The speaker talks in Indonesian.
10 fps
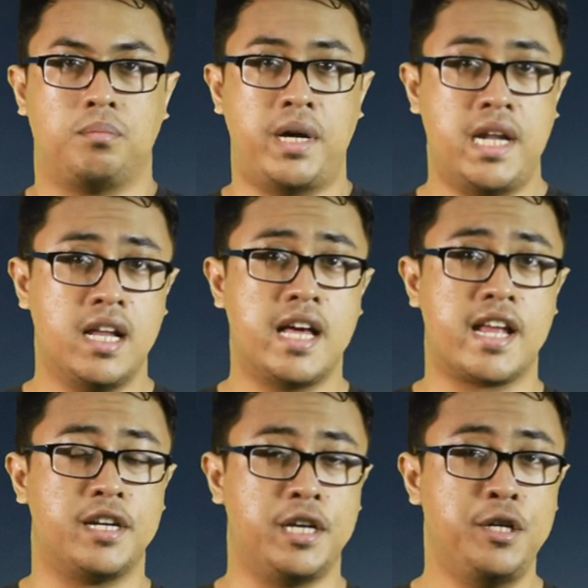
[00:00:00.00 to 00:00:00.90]
Pada
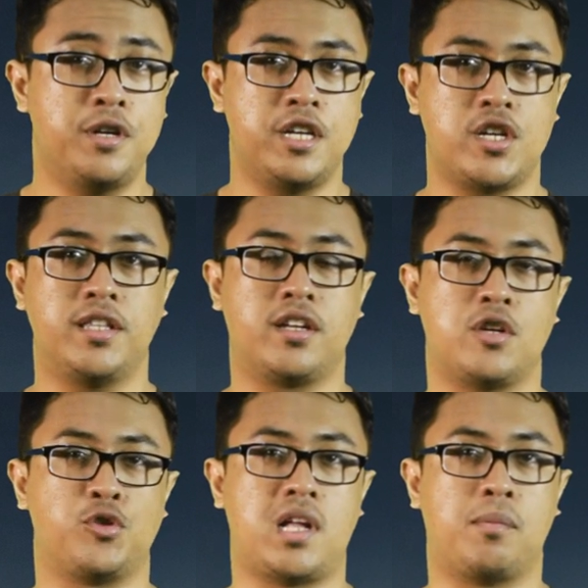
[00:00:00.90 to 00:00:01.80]
gelaran Indonesia
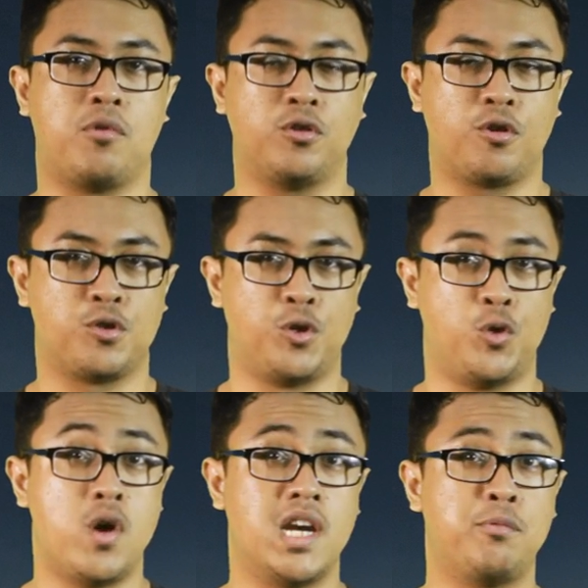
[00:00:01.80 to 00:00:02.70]
International Motor Show
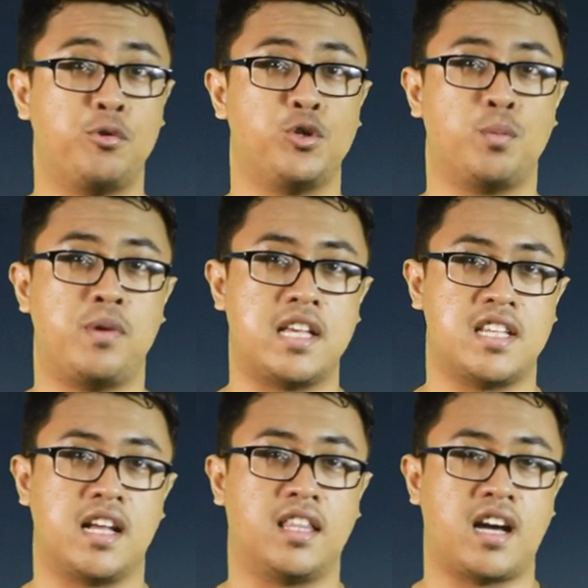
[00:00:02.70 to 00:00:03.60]
2017
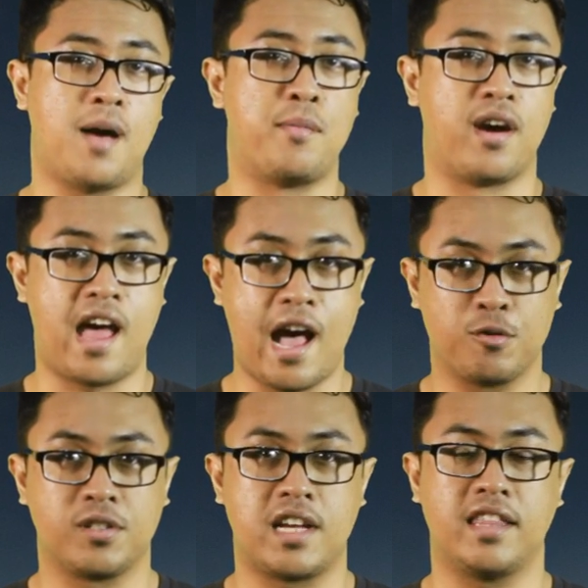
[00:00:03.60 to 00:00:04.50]
yang tengah
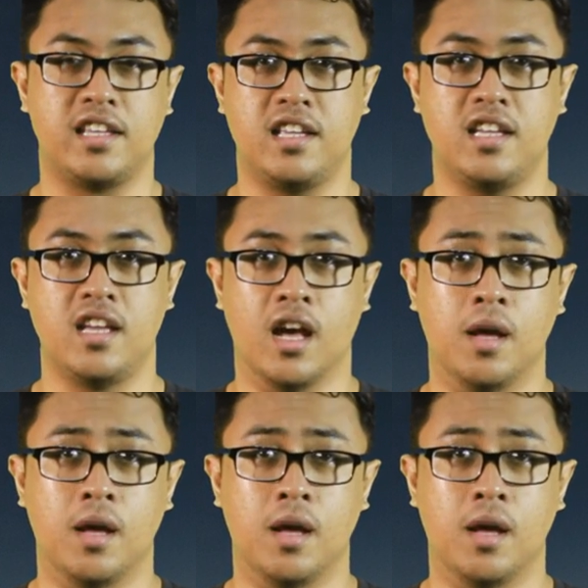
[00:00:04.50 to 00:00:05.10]
berlangsung saat ini,